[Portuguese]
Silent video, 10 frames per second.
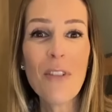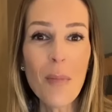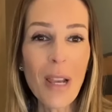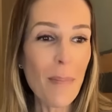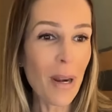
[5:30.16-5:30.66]

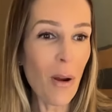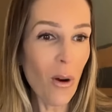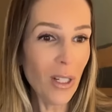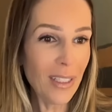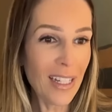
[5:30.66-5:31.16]
Vamos lá para
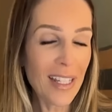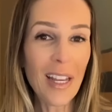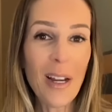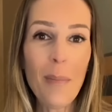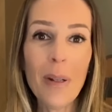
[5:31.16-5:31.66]
outra
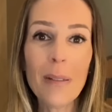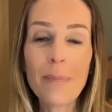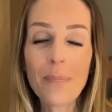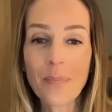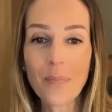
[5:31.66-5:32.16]

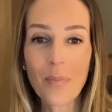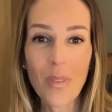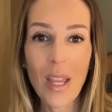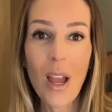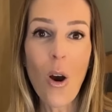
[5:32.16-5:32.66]
estampa?
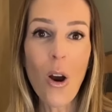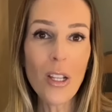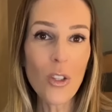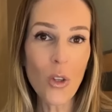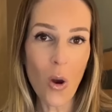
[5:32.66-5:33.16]

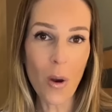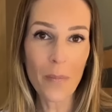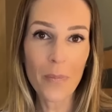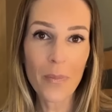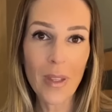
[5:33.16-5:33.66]
Olha
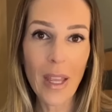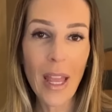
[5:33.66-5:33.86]
só.